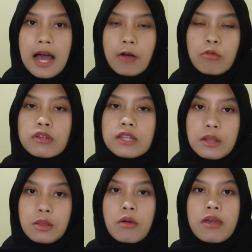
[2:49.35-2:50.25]
akun
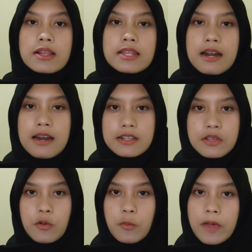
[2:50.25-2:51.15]
TikTok yang terkena
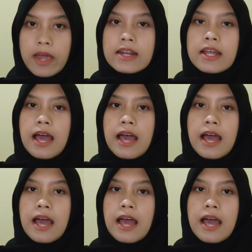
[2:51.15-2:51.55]
hidupin,